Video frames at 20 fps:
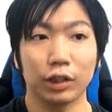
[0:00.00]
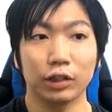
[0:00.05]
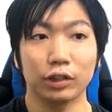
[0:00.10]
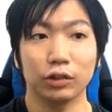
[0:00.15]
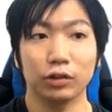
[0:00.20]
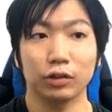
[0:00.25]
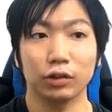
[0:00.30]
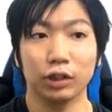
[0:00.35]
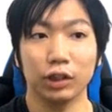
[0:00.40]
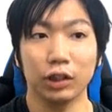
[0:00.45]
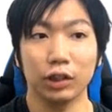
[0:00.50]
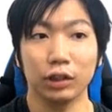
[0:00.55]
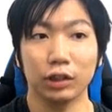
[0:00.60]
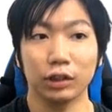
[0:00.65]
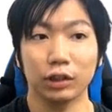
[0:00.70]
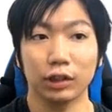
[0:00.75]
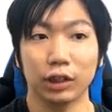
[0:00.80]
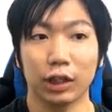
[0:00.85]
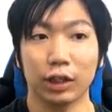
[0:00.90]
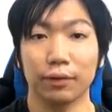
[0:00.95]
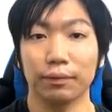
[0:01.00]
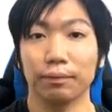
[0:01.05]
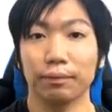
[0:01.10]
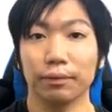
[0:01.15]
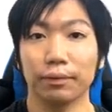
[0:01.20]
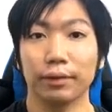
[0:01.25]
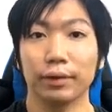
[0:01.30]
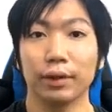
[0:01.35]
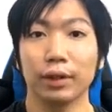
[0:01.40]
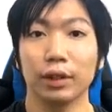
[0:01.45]
同じように3、
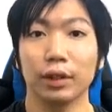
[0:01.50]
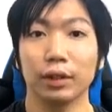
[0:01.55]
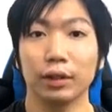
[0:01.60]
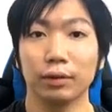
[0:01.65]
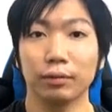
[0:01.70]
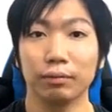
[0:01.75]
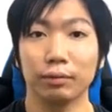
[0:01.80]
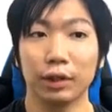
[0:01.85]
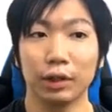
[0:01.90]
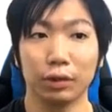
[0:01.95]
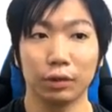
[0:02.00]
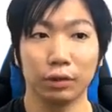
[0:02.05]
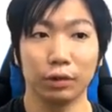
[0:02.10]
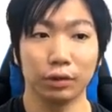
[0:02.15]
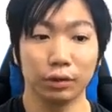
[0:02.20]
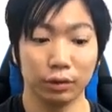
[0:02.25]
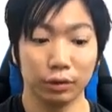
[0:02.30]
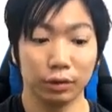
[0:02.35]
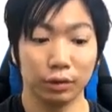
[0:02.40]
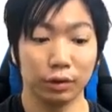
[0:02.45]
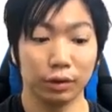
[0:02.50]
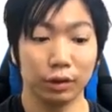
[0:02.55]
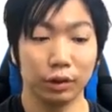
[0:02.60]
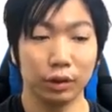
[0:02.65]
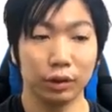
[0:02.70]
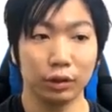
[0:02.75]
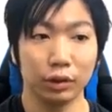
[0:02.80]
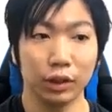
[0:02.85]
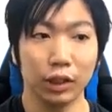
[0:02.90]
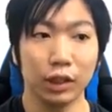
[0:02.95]
メロン
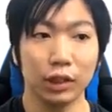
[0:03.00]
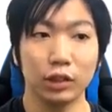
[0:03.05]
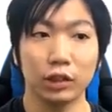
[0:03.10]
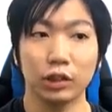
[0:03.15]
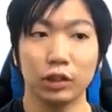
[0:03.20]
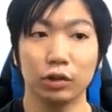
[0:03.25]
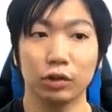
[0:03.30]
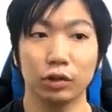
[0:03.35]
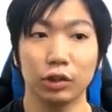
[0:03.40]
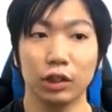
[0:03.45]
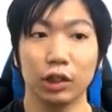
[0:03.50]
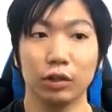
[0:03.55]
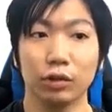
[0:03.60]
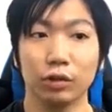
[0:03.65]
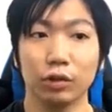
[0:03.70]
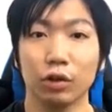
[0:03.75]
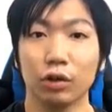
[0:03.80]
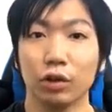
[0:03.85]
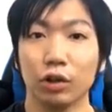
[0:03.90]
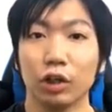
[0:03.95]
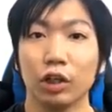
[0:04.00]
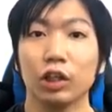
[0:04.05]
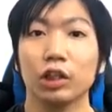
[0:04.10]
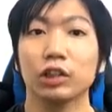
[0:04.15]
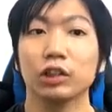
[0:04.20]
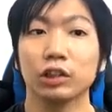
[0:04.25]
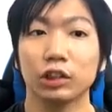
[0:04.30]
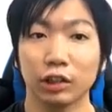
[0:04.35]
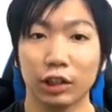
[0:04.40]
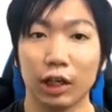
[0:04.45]
で1を入れると
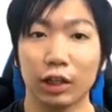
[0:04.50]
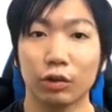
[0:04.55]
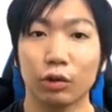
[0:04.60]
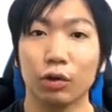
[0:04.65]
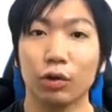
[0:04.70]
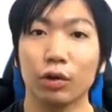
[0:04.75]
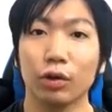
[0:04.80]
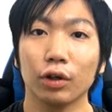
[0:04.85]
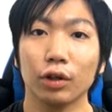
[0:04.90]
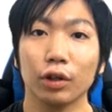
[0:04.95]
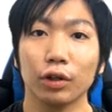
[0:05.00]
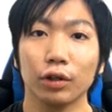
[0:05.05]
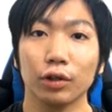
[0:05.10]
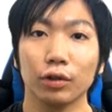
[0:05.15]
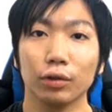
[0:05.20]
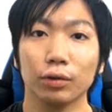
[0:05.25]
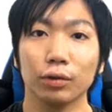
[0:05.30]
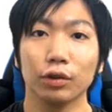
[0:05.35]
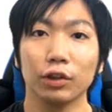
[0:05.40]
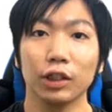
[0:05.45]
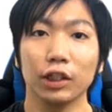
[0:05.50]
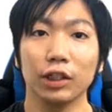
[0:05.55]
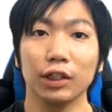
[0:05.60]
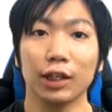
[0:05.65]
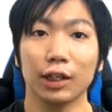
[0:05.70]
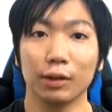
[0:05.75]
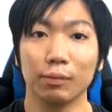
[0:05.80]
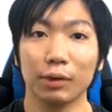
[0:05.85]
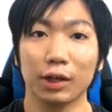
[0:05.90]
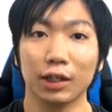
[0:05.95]
スイカという風
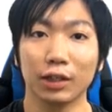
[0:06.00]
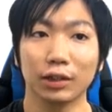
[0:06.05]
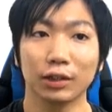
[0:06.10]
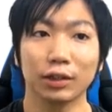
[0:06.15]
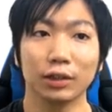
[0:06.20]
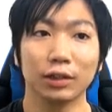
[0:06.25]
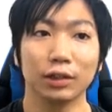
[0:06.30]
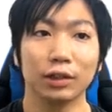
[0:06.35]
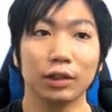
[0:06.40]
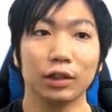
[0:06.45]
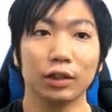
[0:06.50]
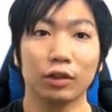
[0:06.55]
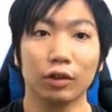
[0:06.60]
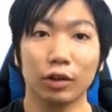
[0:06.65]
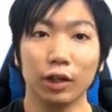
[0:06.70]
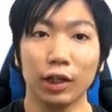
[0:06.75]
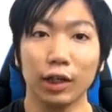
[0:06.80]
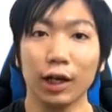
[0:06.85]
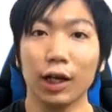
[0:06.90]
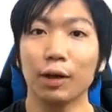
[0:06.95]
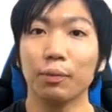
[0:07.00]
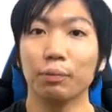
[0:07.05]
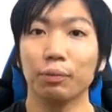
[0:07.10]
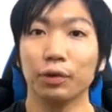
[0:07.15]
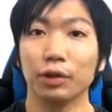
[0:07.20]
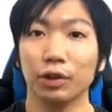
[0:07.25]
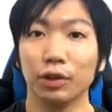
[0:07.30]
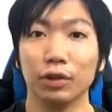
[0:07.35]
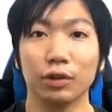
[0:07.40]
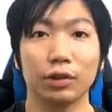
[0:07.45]
になります。これが
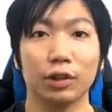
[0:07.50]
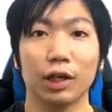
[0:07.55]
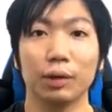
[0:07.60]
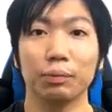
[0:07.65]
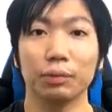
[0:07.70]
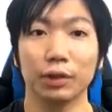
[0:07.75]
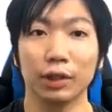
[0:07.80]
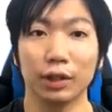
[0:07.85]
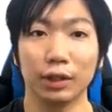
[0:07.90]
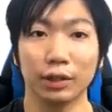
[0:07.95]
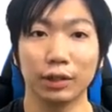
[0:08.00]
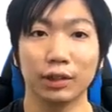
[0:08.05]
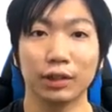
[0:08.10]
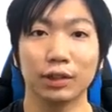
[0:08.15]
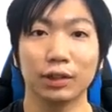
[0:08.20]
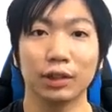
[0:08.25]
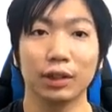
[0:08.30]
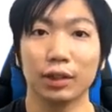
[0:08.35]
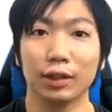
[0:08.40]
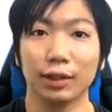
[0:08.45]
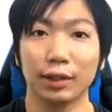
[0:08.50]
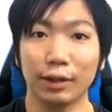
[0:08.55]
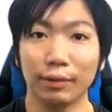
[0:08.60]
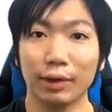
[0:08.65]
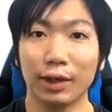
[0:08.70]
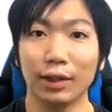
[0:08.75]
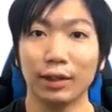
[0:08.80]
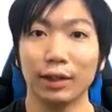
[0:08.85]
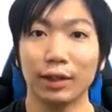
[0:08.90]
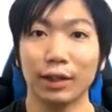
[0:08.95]
VLOOKUP です。
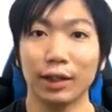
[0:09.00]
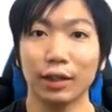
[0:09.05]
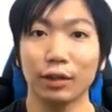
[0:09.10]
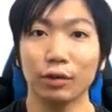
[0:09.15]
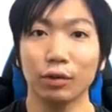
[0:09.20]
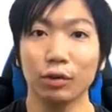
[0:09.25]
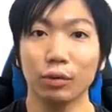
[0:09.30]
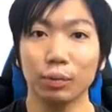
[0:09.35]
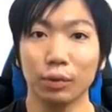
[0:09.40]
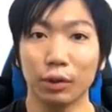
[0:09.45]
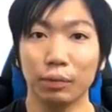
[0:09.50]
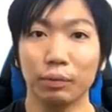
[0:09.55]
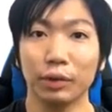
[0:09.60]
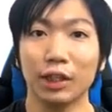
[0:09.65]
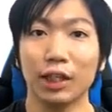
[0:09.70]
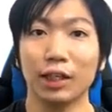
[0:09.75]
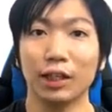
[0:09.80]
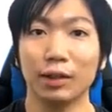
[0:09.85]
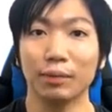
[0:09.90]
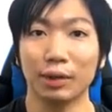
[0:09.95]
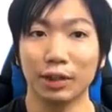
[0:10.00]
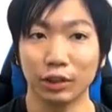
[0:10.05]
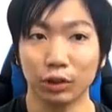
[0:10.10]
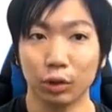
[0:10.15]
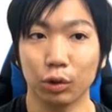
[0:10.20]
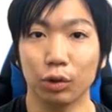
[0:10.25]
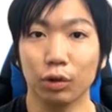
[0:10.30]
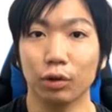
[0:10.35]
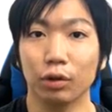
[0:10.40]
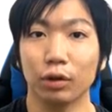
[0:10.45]
では値段の方も見ていきま
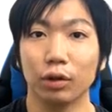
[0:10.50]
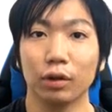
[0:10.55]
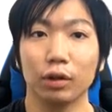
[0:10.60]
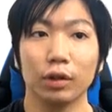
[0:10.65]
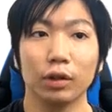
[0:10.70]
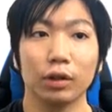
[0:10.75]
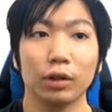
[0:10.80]
しょ